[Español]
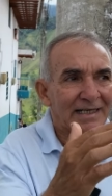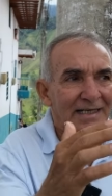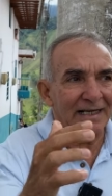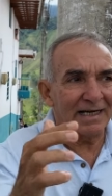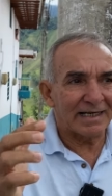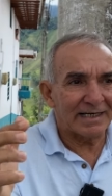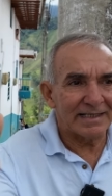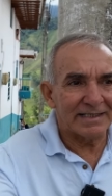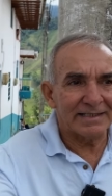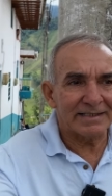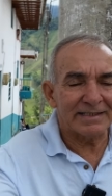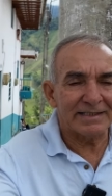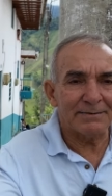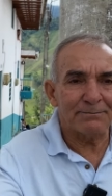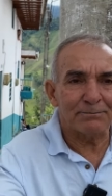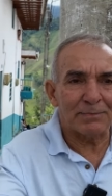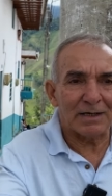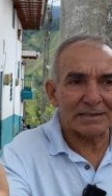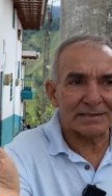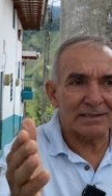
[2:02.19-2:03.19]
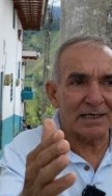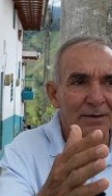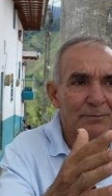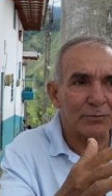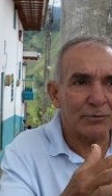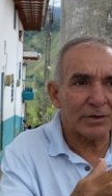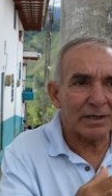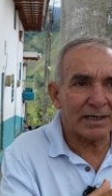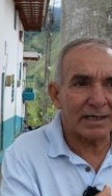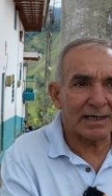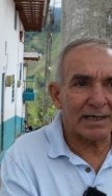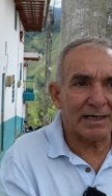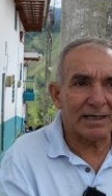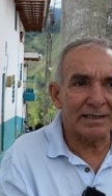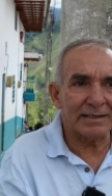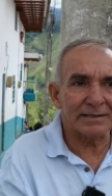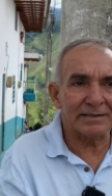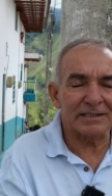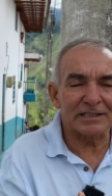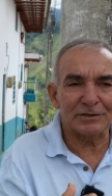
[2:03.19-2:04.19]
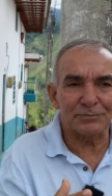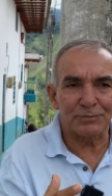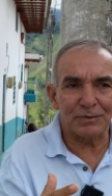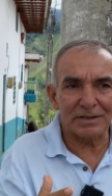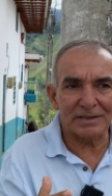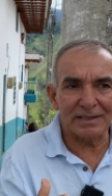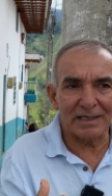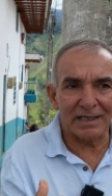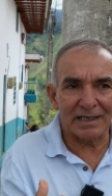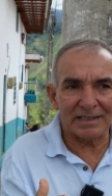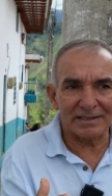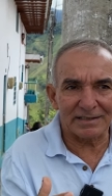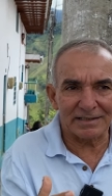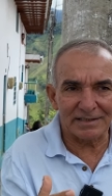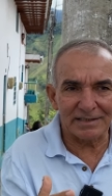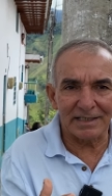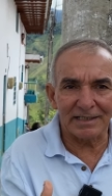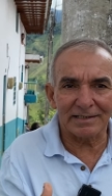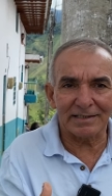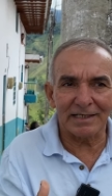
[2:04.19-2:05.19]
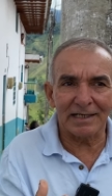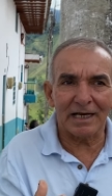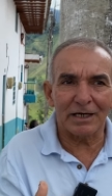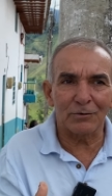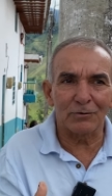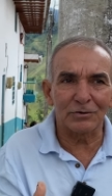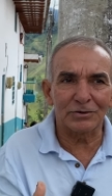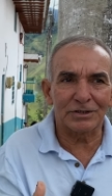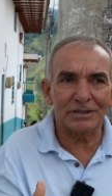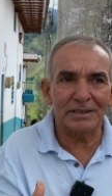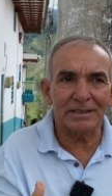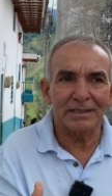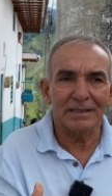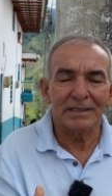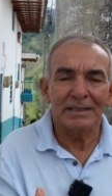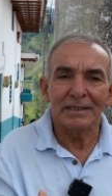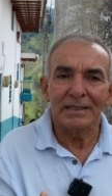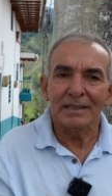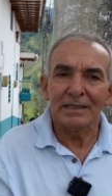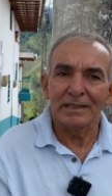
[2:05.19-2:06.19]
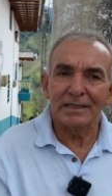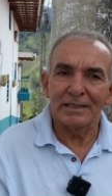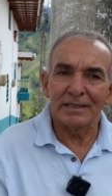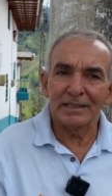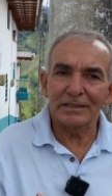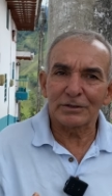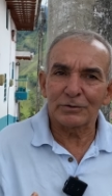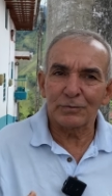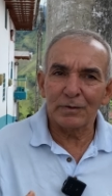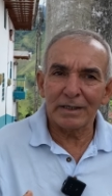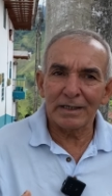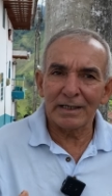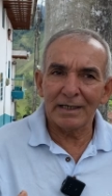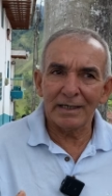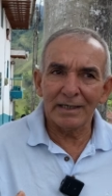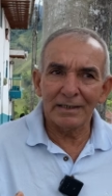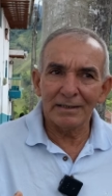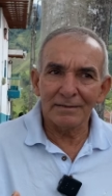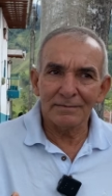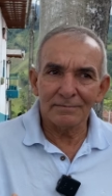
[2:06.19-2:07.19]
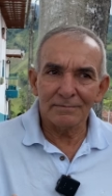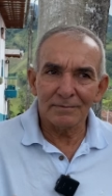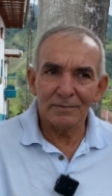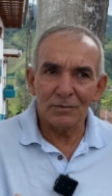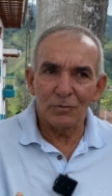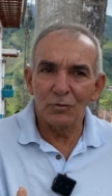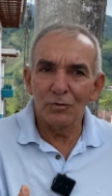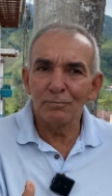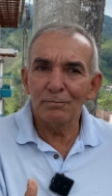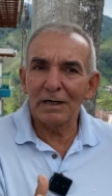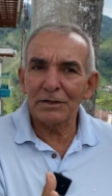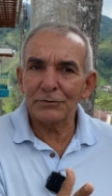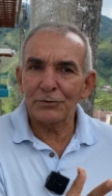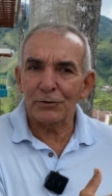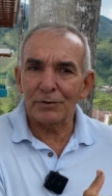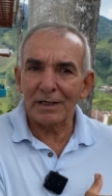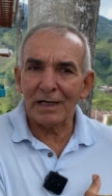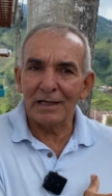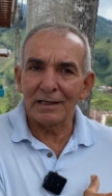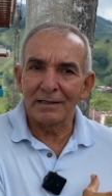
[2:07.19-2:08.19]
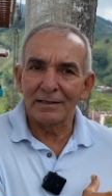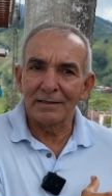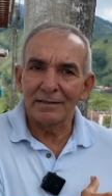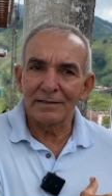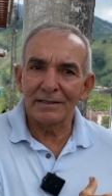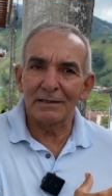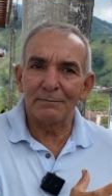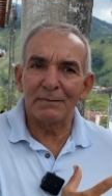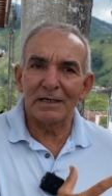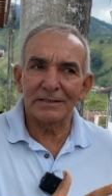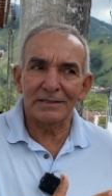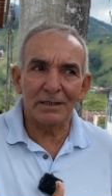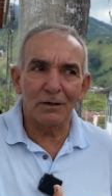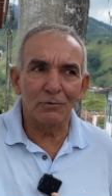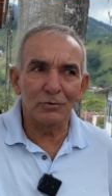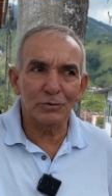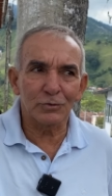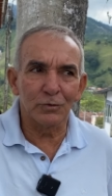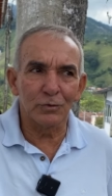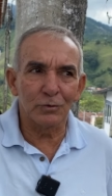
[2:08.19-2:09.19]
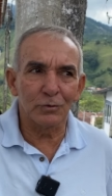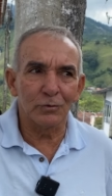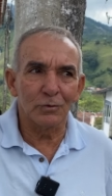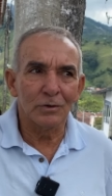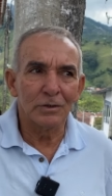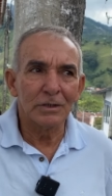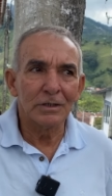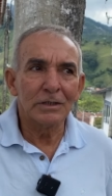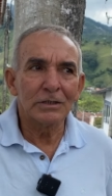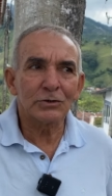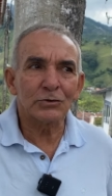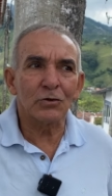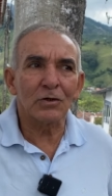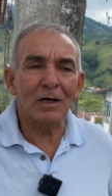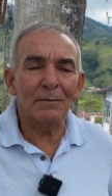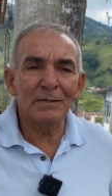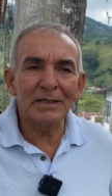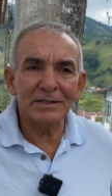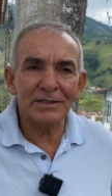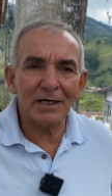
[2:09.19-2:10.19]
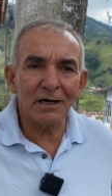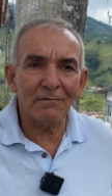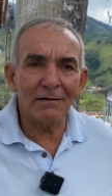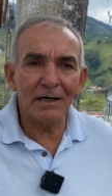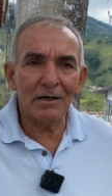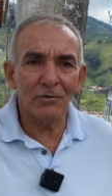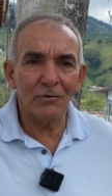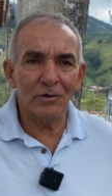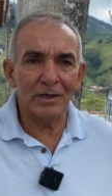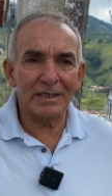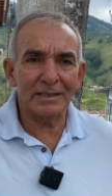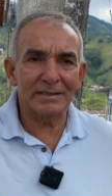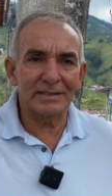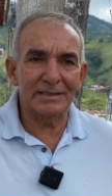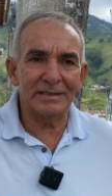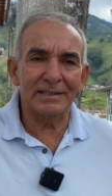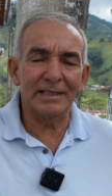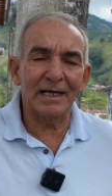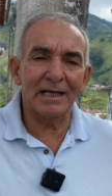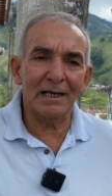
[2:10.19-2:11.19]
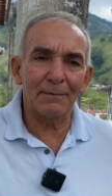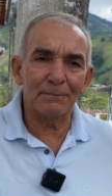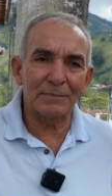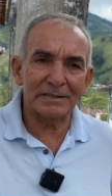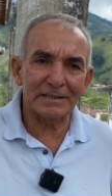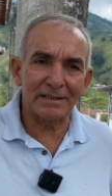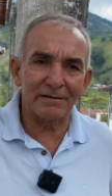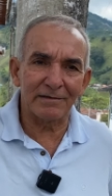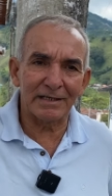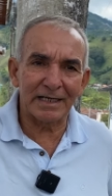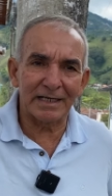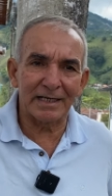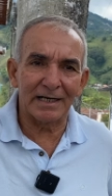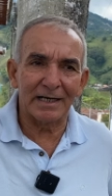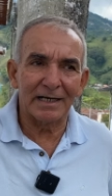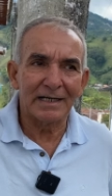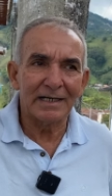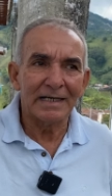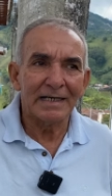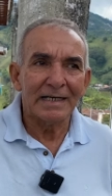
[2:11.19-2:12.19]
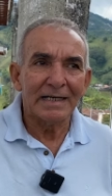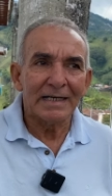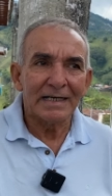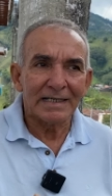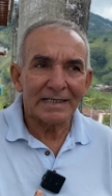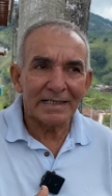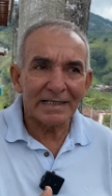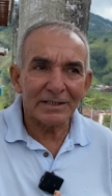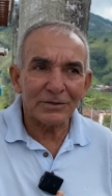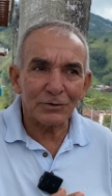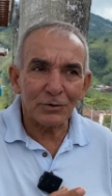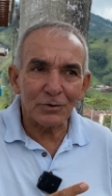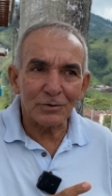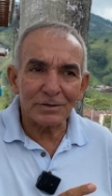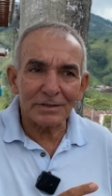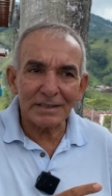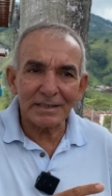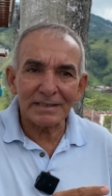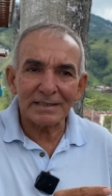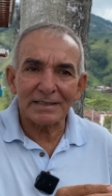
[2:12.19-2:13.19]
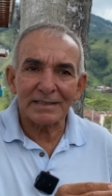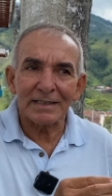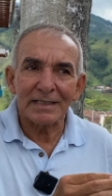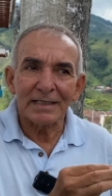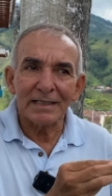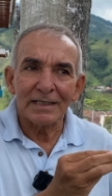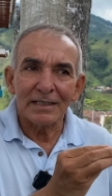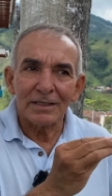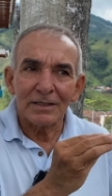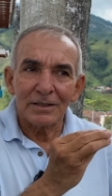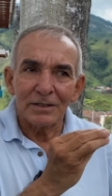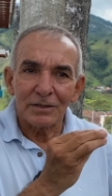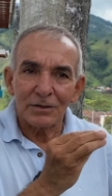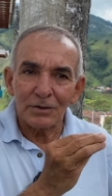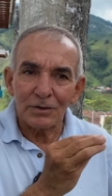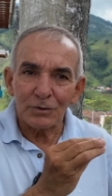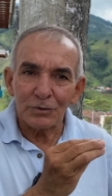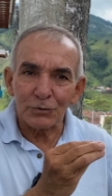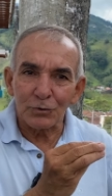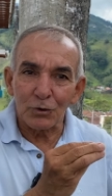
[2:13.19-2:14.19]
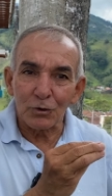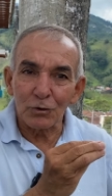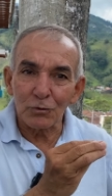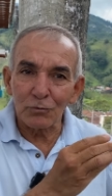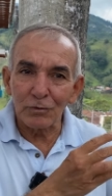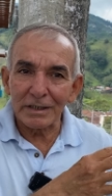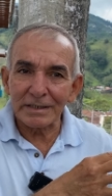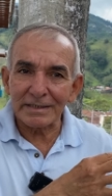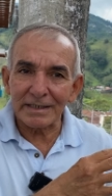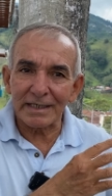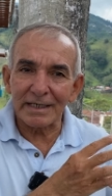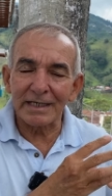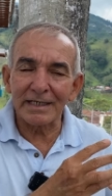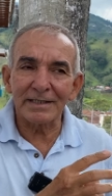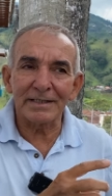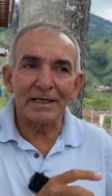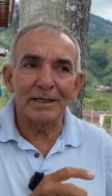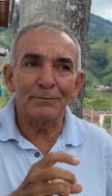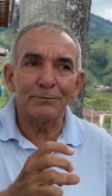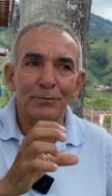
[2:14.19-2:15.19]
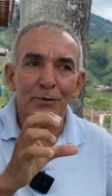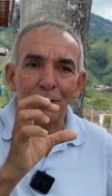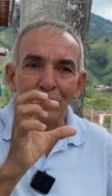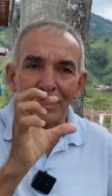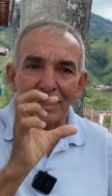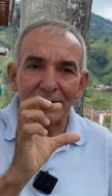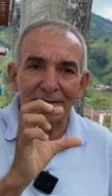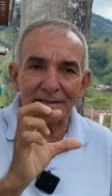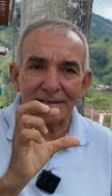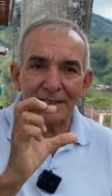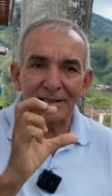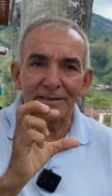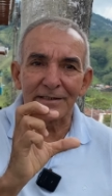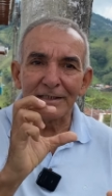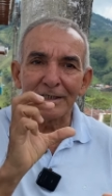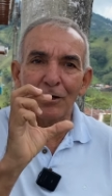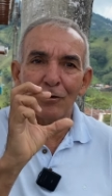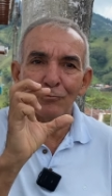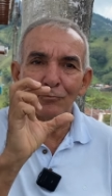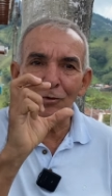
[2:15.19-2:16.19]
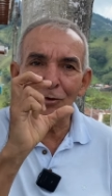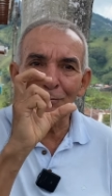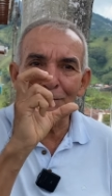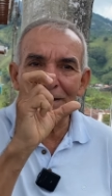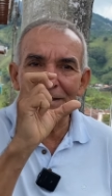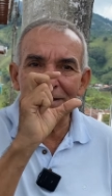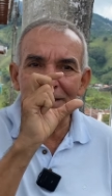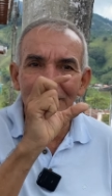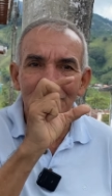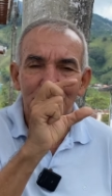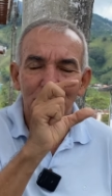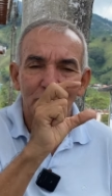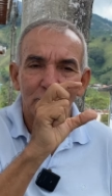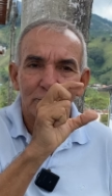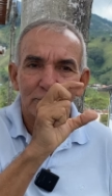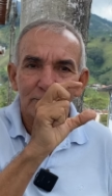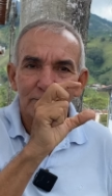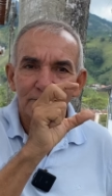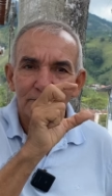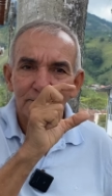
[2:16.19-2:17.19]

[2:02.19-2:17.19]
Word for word: la gente pasaba por acá después de las 7 de la noche y esto era un matorral demasiado oscuro. Solamente abajo existía la pesebrera. Y entonces don Luis en ese tiempo encendía un bombillito.